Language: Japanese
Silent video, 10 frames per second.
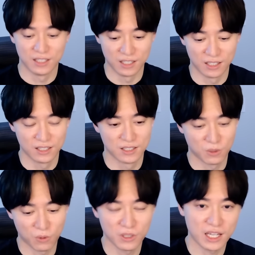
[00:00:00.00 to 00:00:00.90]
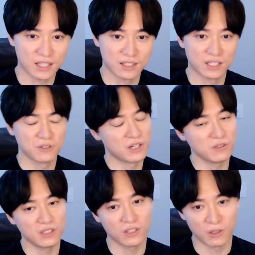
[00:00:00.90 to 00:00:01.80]
ね、そこでやってくれるっ
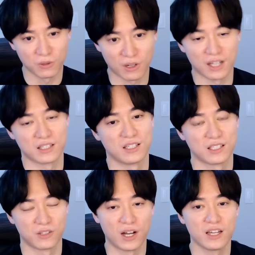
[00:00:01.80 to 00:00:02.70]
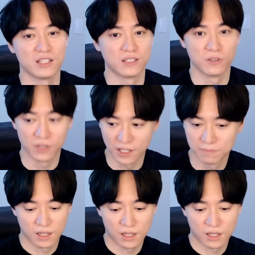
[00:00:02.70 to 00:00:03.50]
ていうのは本当河川さんの愛ですよね。